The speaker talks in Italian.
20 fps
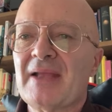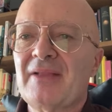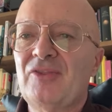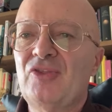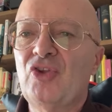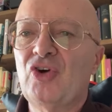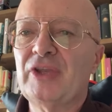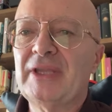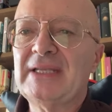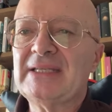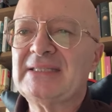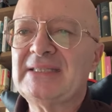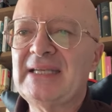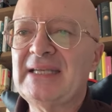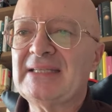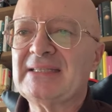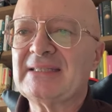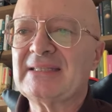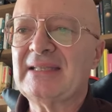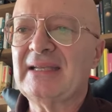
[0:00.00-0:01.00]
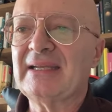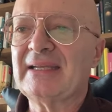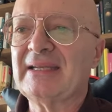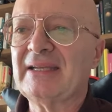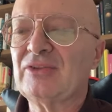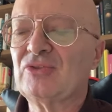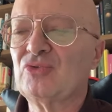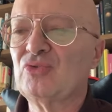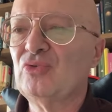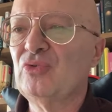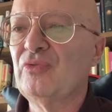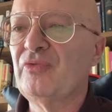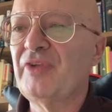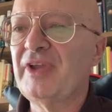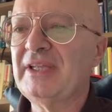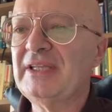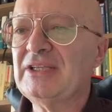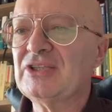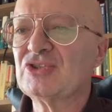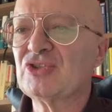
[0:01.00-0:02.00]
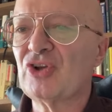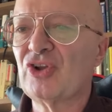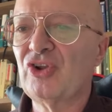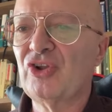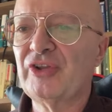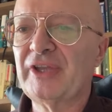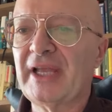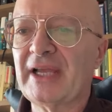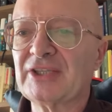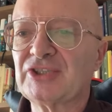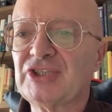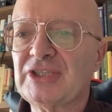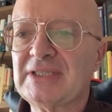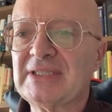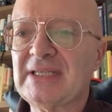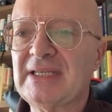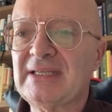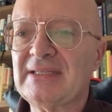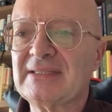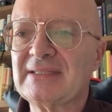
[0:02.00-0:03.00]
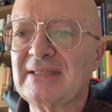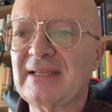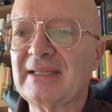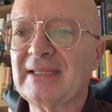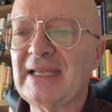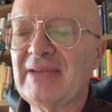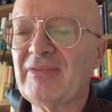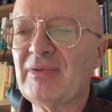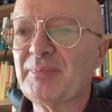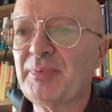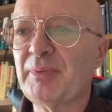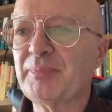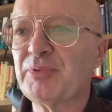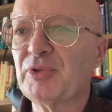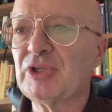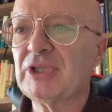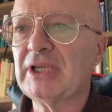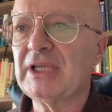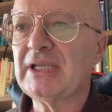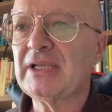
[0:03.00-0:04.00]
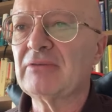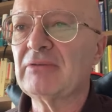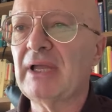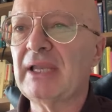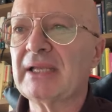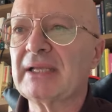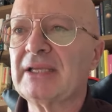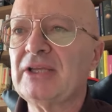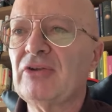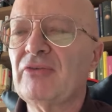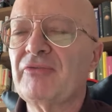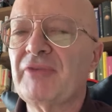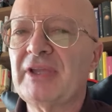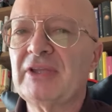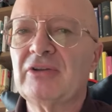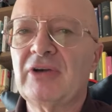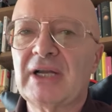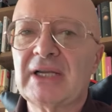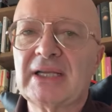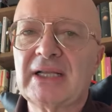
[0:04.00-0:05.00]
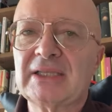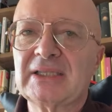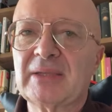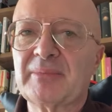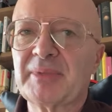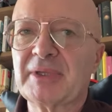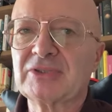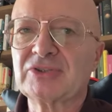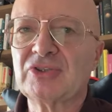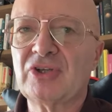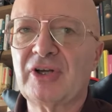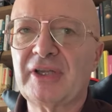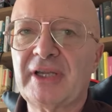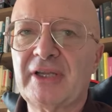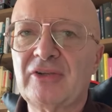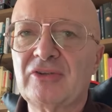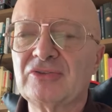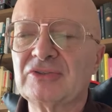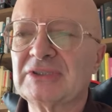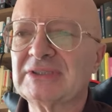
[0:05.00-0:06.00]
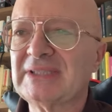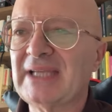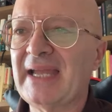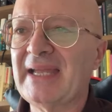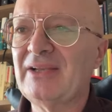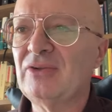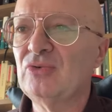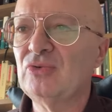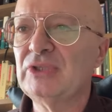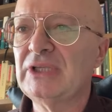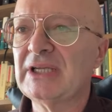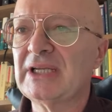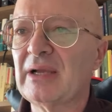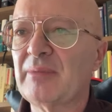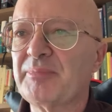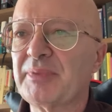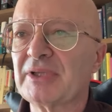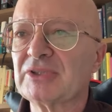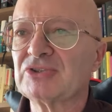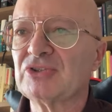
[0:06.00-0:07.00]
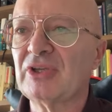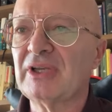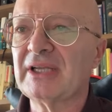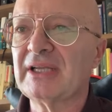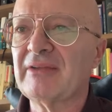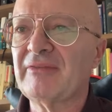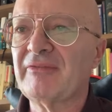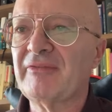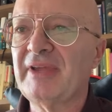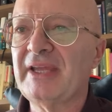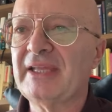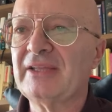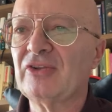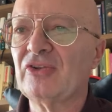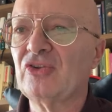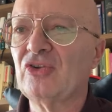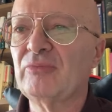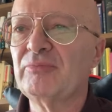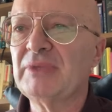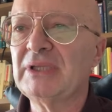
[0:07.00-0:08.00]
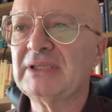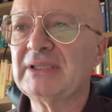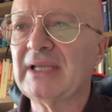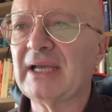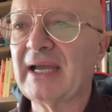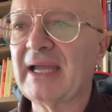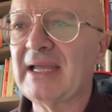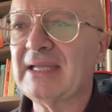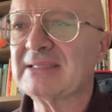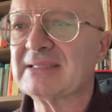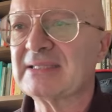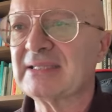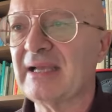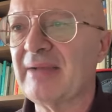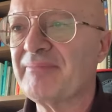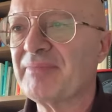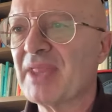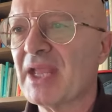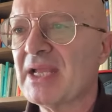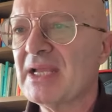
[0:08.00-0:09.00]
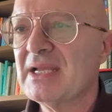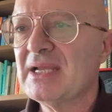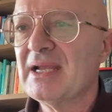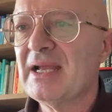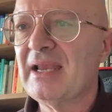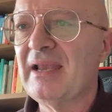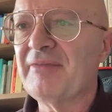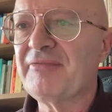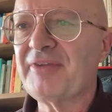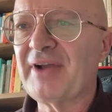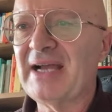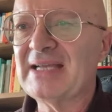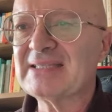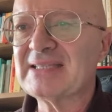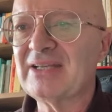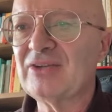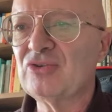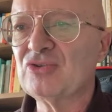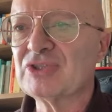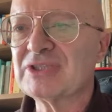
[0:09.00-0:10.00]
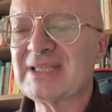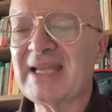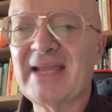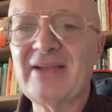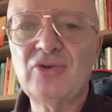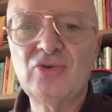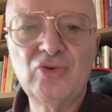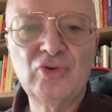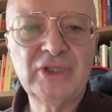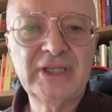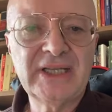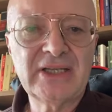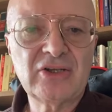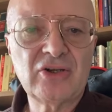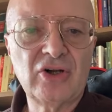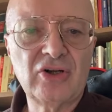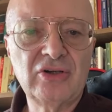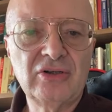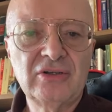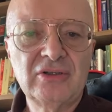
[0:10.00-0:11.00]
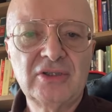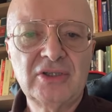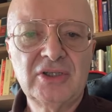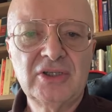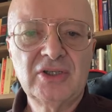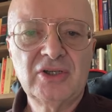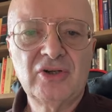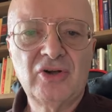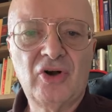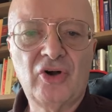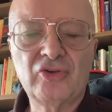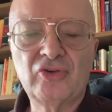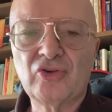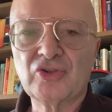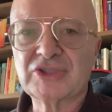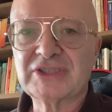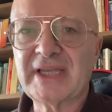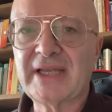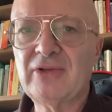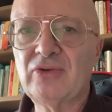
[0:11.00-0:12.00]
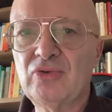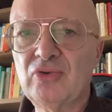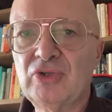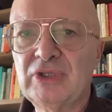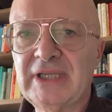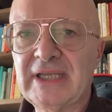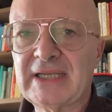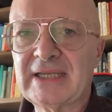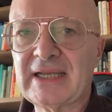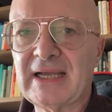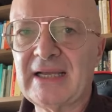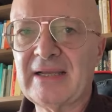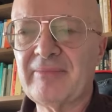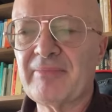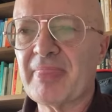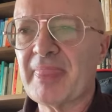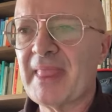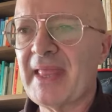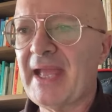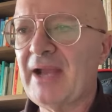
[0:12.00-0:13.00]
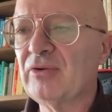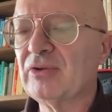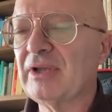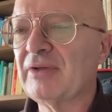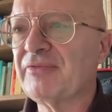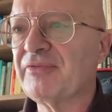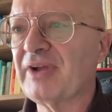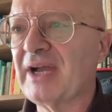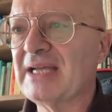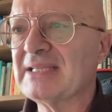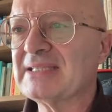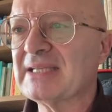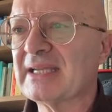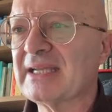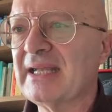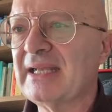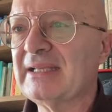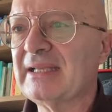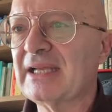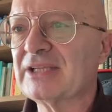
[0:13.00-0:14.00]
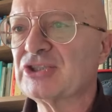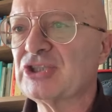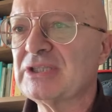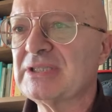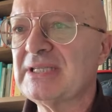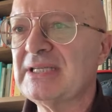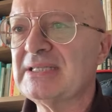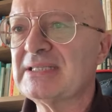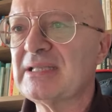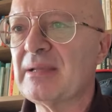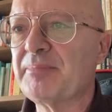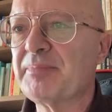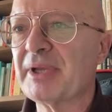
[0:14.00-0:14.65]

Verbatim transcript: non esiste che tu vedi solo un narcisista, devi proprio dirgli guarda che io vedo anche altre persone, non sei l'unica persona che vedo, non mi interessa. La frase non sei l'unico o non sei l'unica è una frase che il narcisista